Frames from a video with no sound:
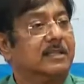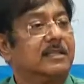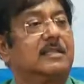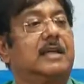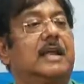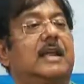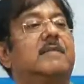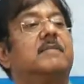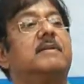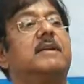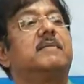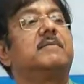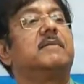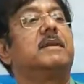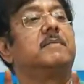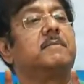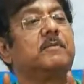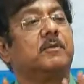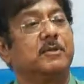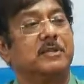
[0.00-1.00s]
তারা মেরে
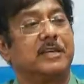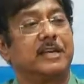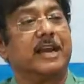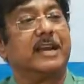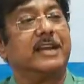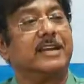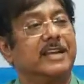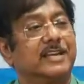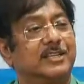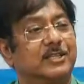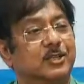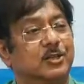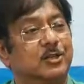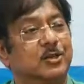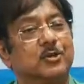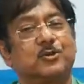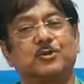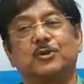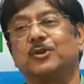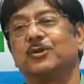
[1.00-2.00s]
মেরে মন্ত্রীকে নিয়ে এসেছি
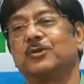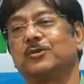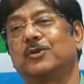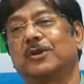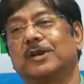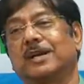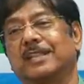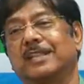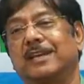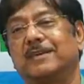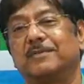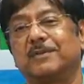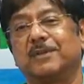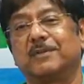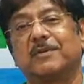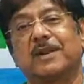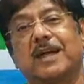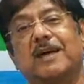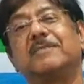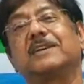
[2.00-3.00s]
যে চলুন কলকাতায়
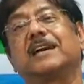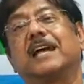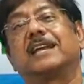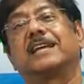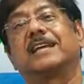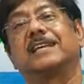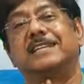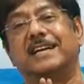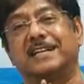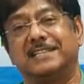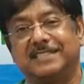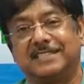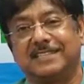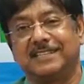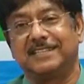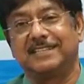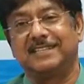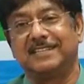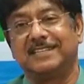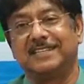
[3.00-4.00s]
বলে আমি কালকেই যাচ্ছি
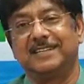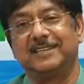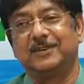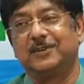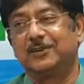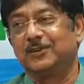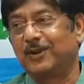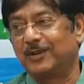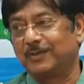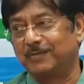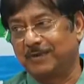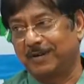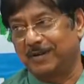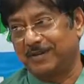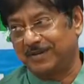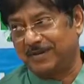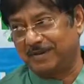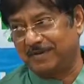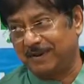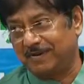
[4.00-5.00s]
নর্থ বেঙ্গল
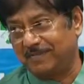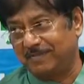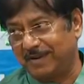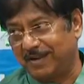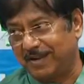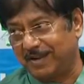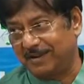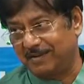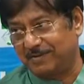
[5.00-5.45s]
ডেভেলপমেন্ট